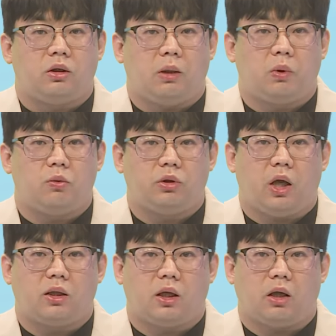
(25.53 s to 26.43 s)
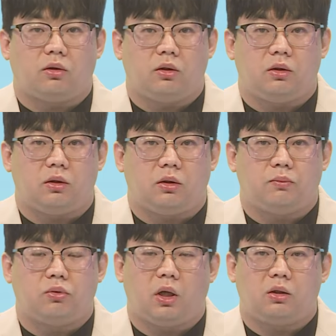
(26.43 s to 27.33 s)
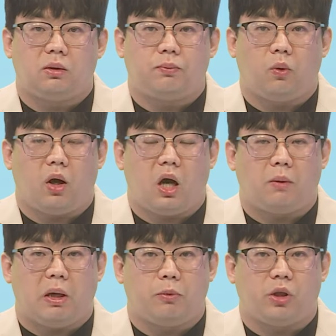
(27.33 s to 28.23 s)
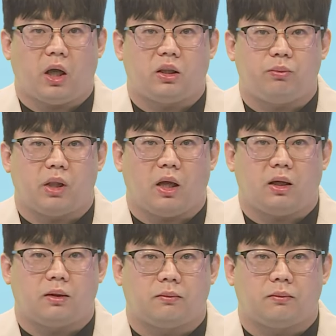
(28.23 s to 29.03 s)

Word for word: 대부분의 해상에서는 풍랑특보가 발표되겠습니다.